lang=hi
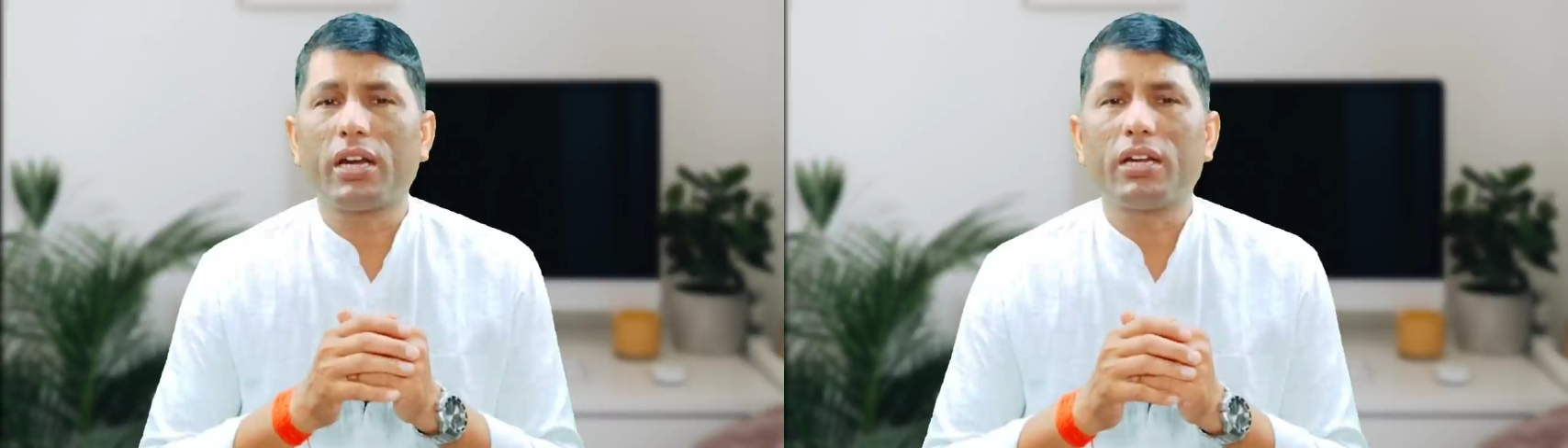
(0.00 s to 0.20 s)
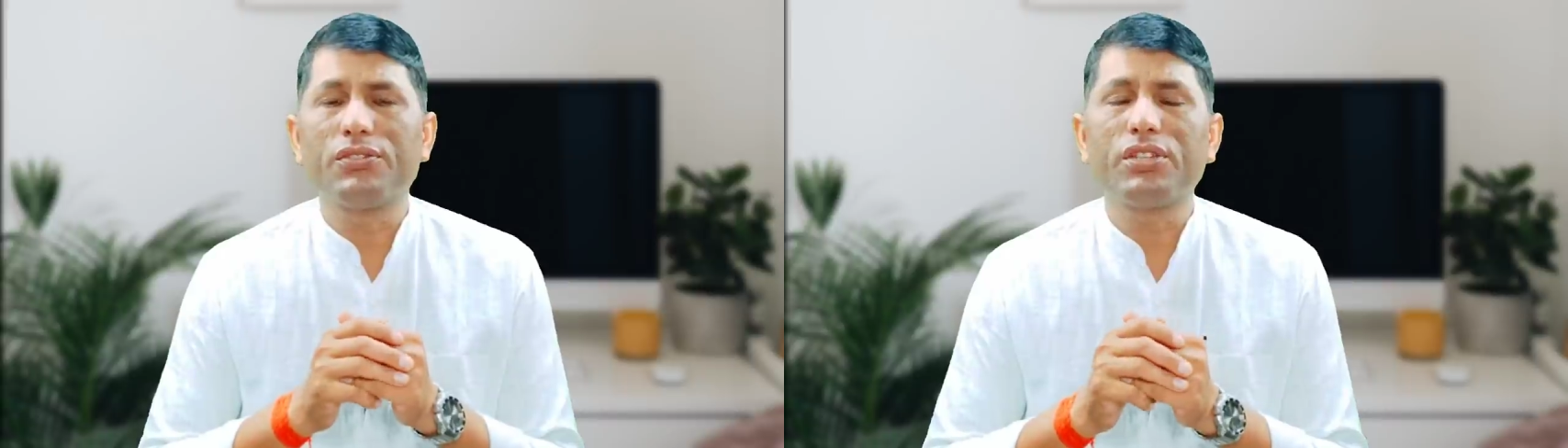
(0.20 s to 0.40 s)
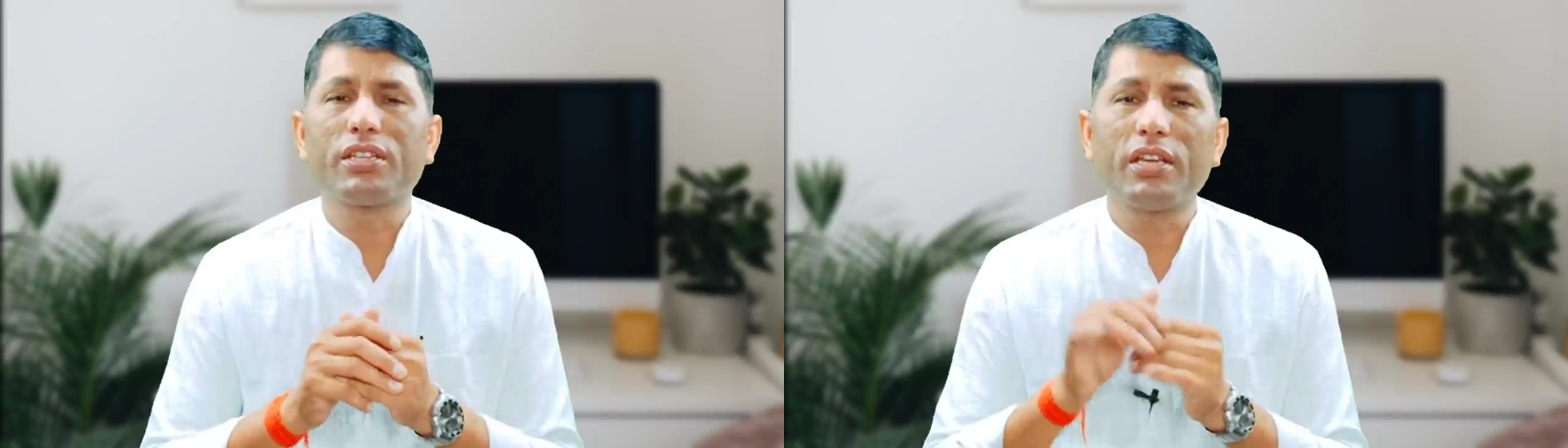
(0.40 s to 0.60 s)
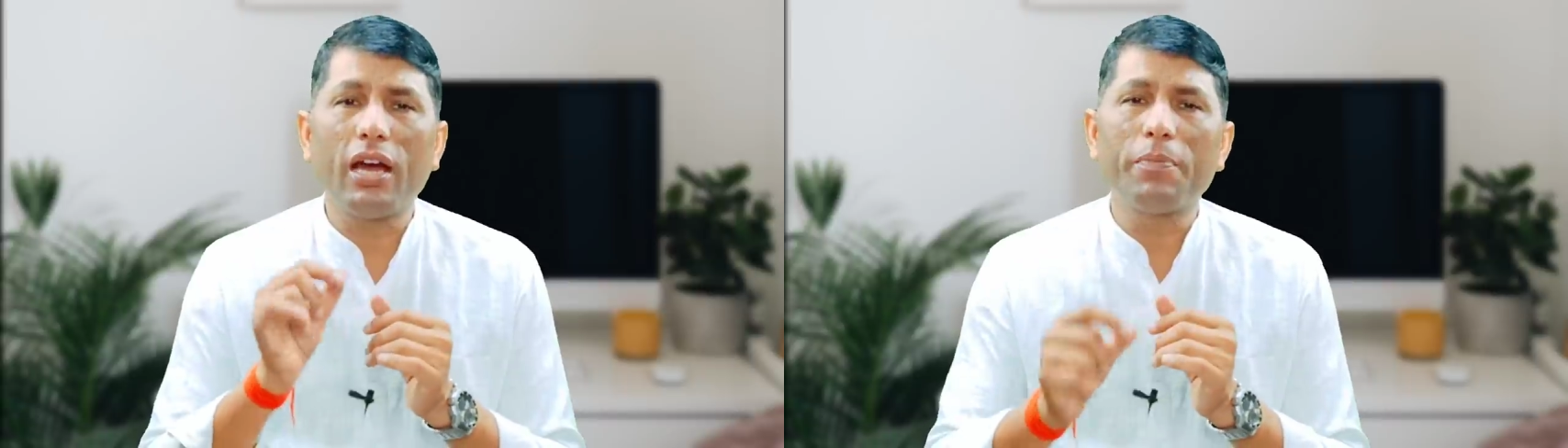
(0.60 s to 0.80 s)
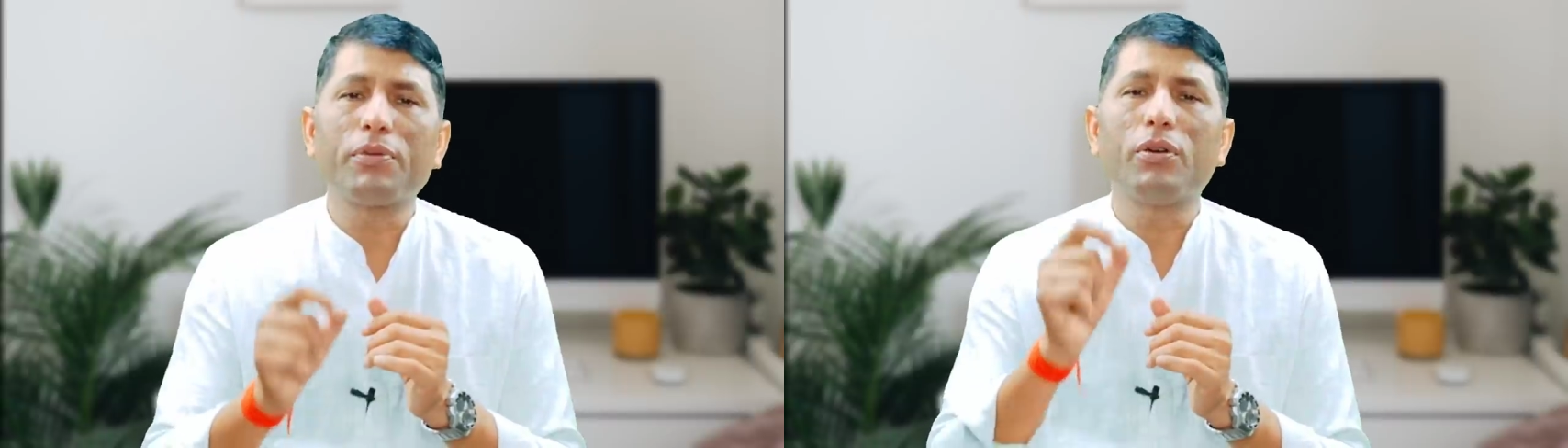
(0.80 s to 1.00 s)
करना चाहिए क्या
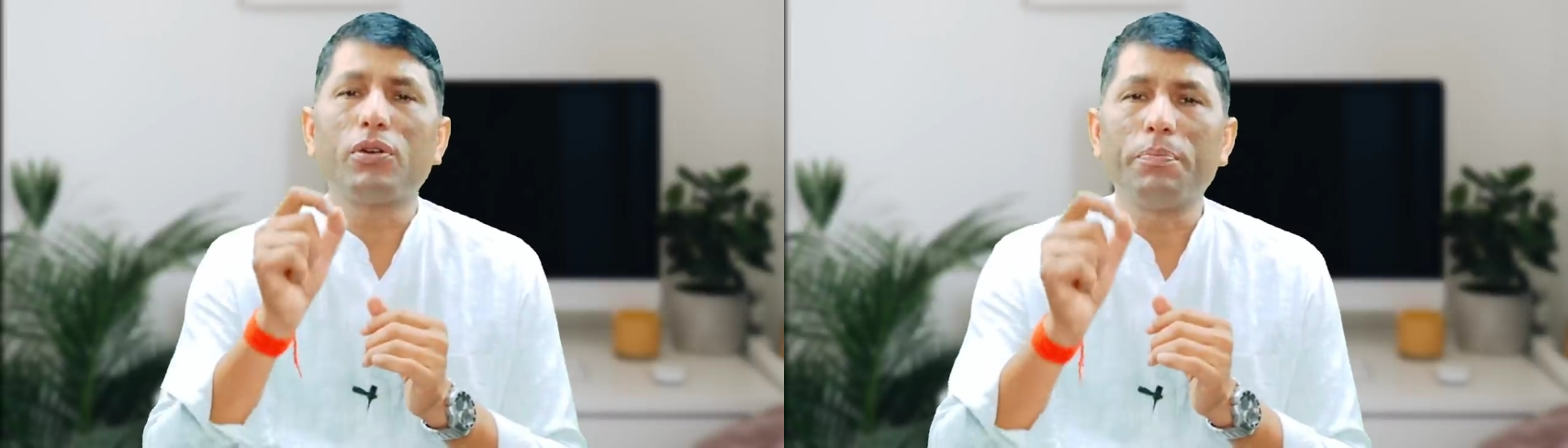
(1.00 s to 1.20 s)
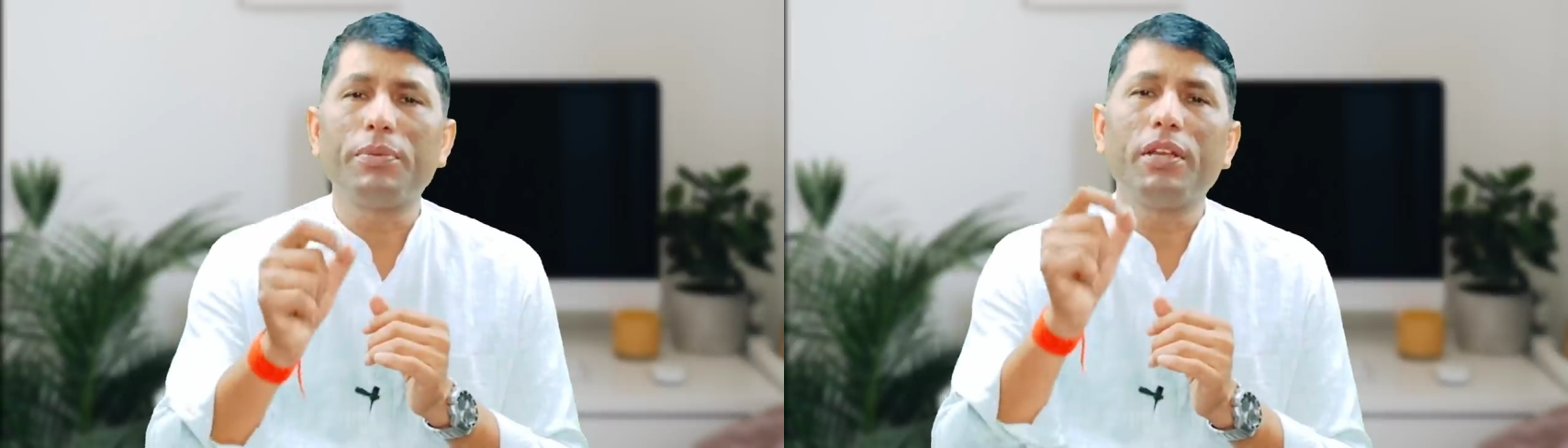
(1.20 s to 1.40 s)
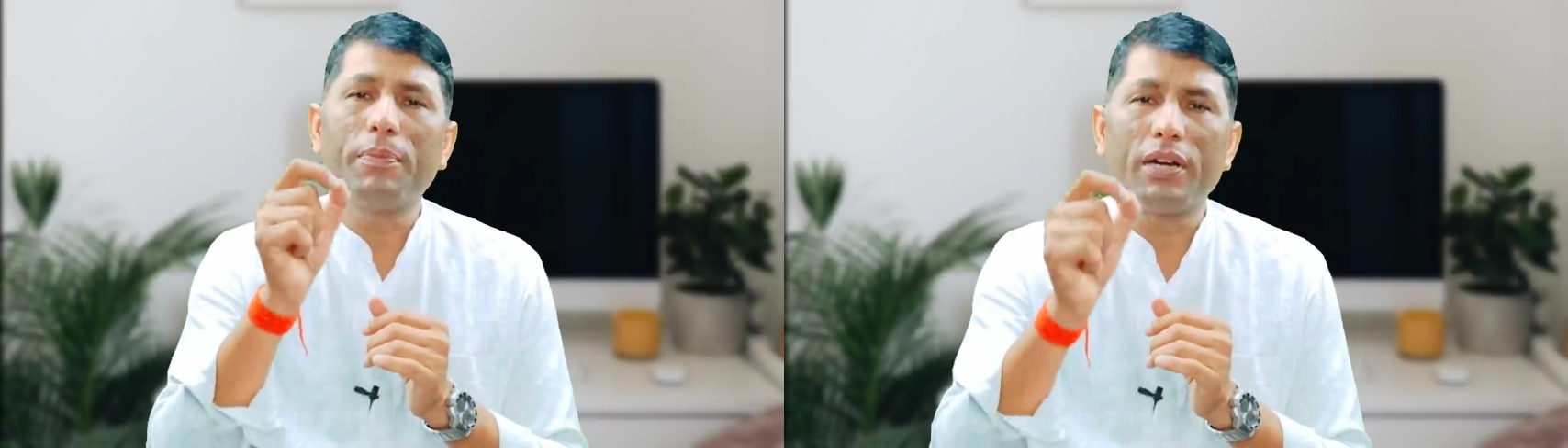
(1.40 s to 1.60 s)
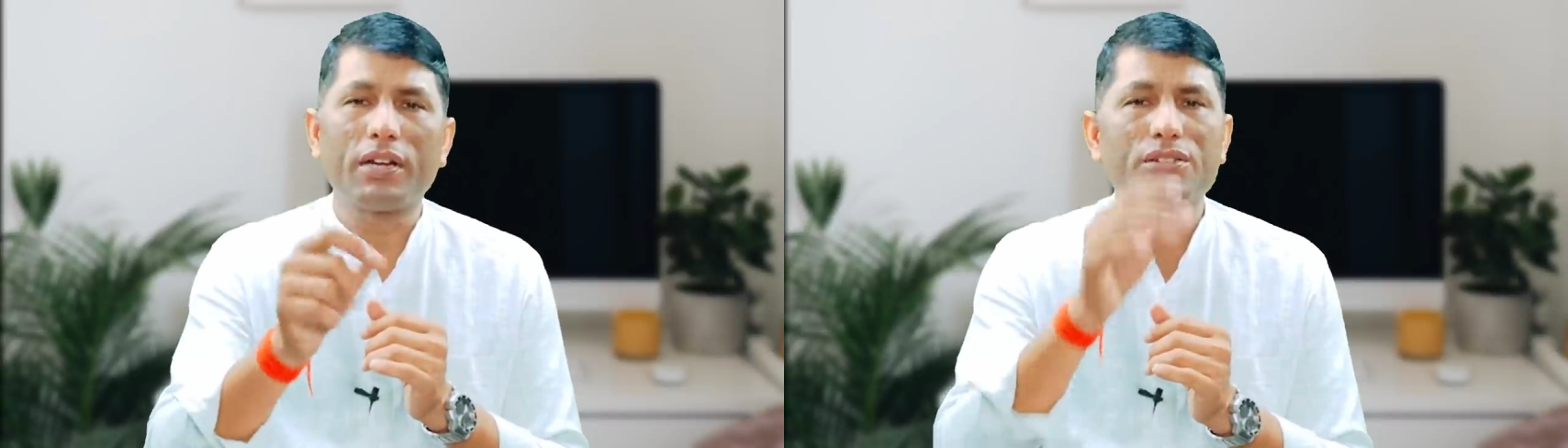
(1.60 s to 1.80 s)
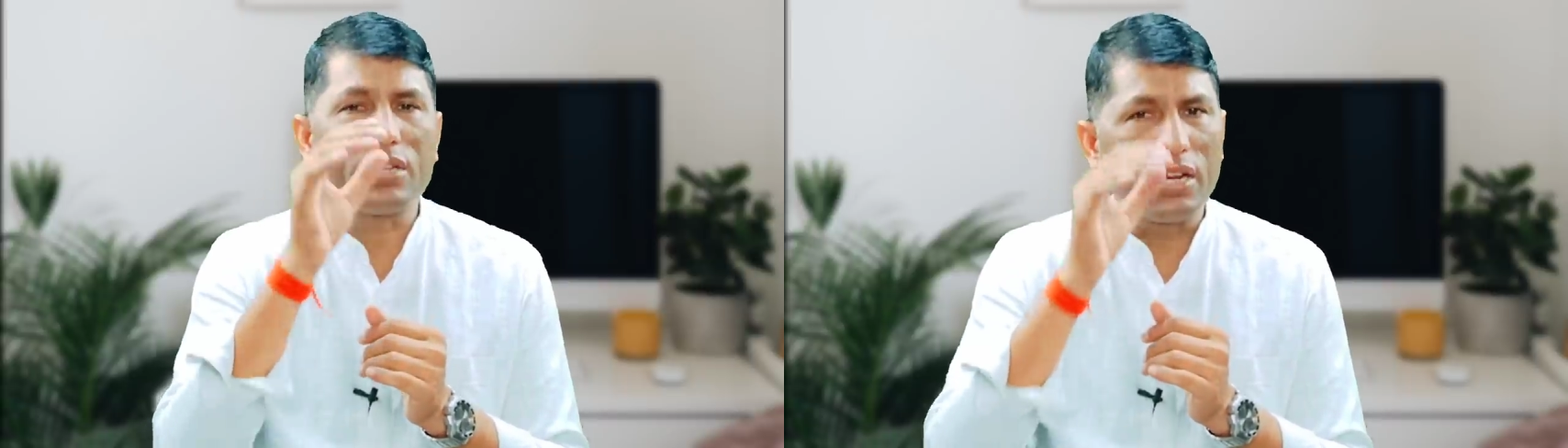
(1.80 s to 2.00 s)
आपको कंपनी पे
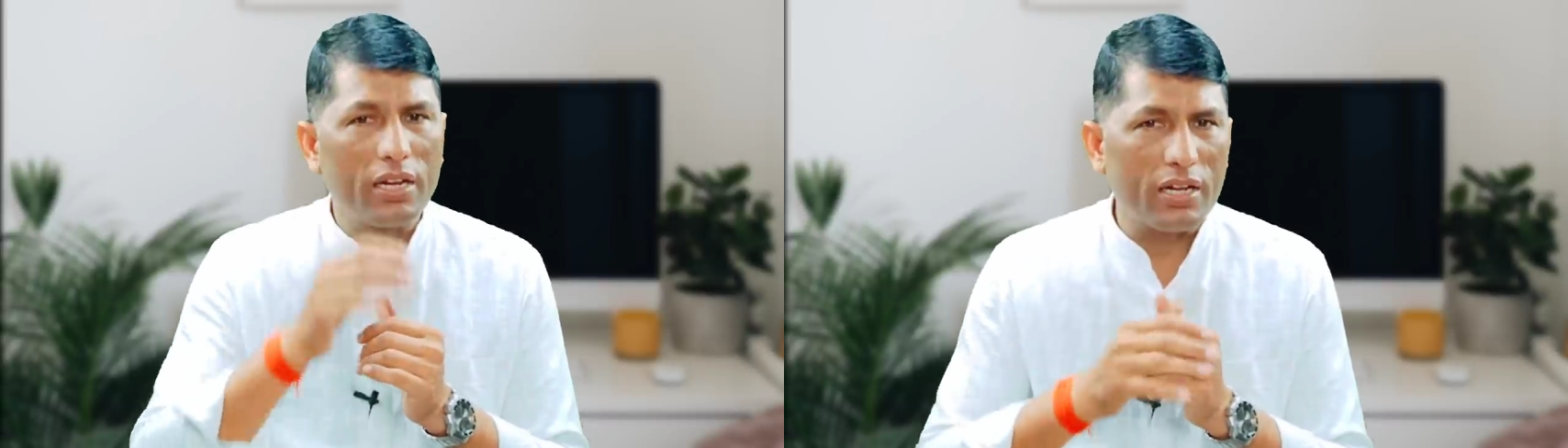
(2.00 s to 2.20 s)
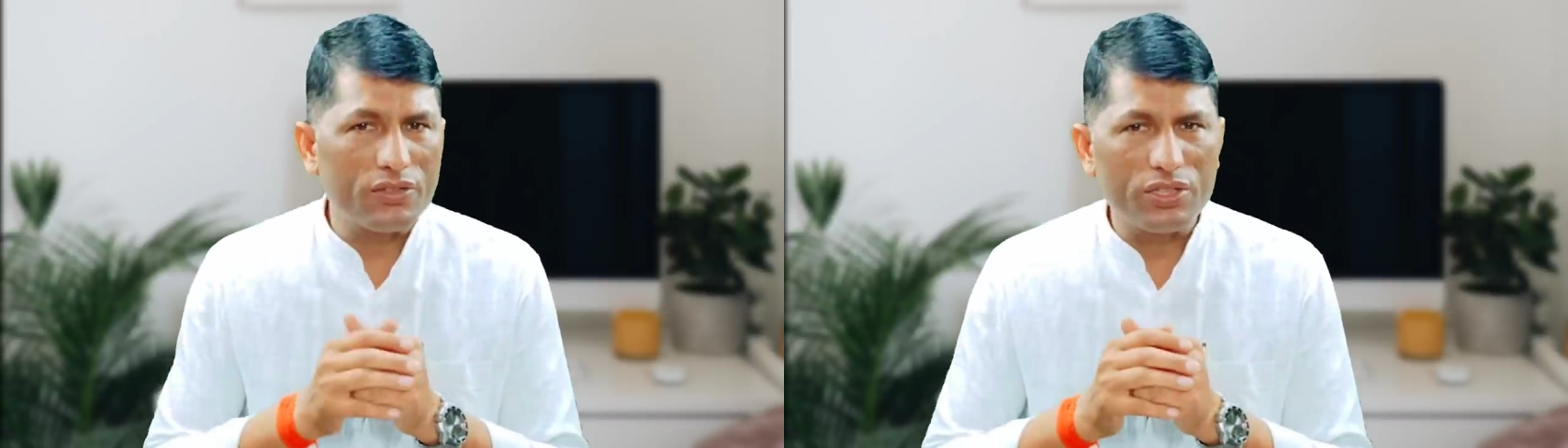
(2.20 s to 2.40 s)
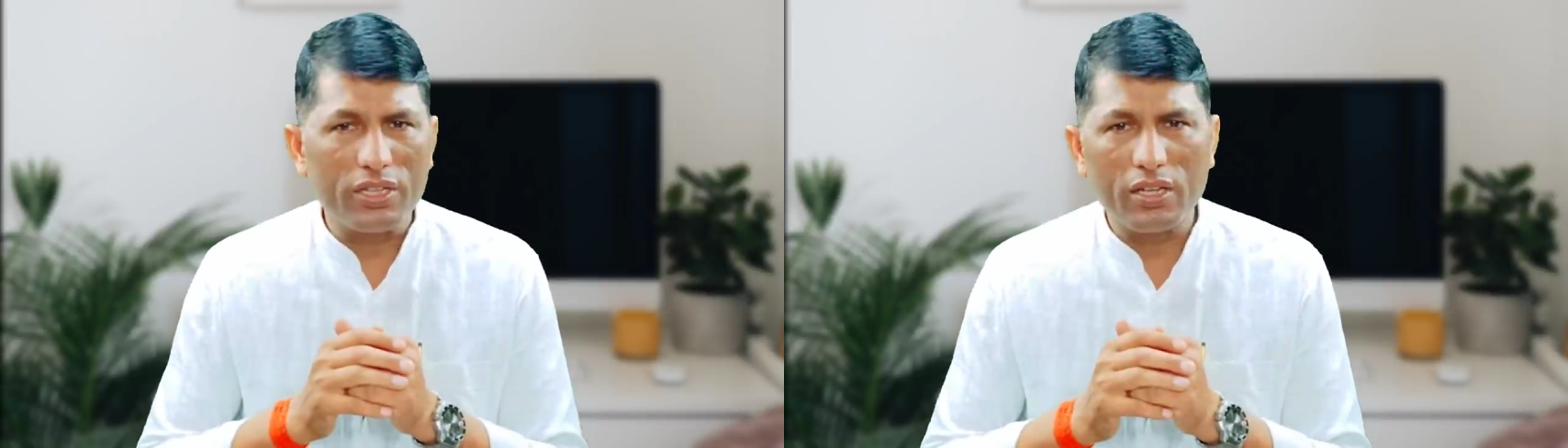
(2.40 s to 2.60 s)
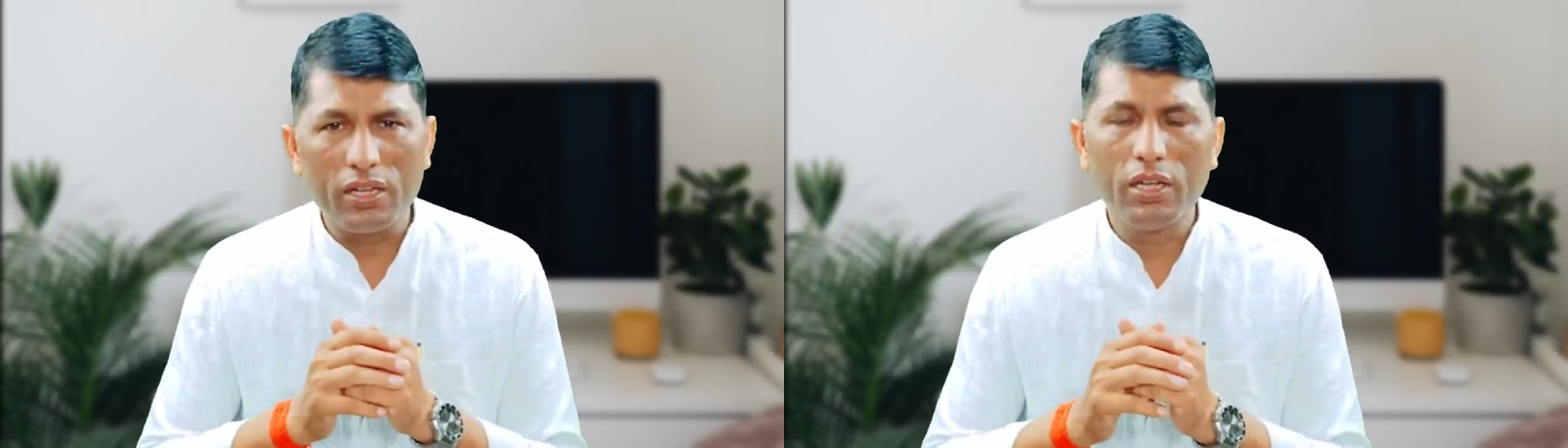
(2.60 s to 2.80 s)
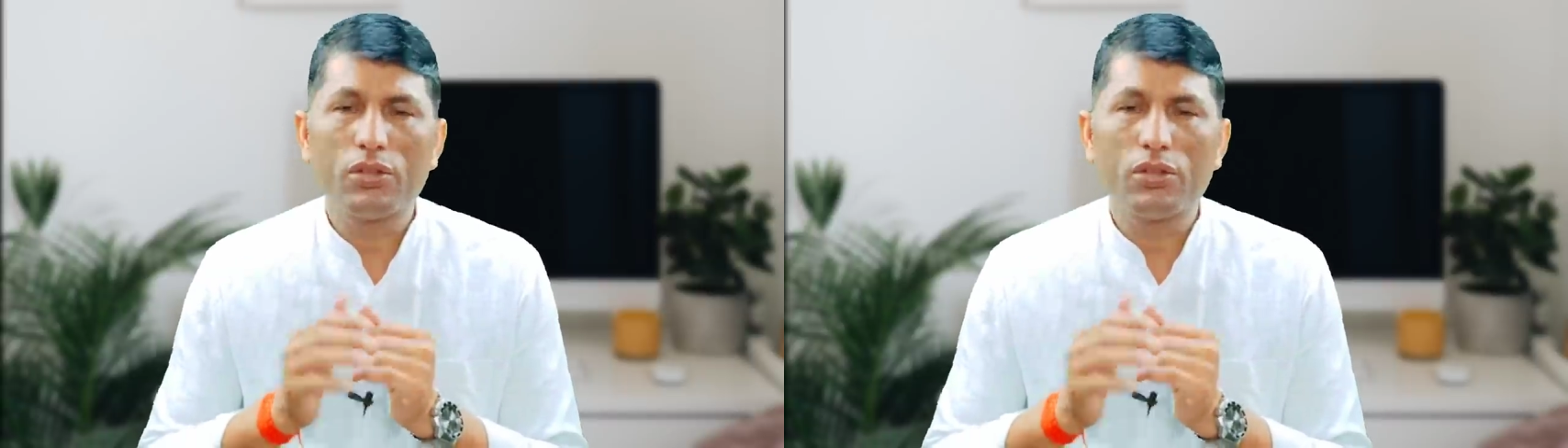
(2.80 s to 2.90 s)
ट्रस्ट कर लेना चाहिए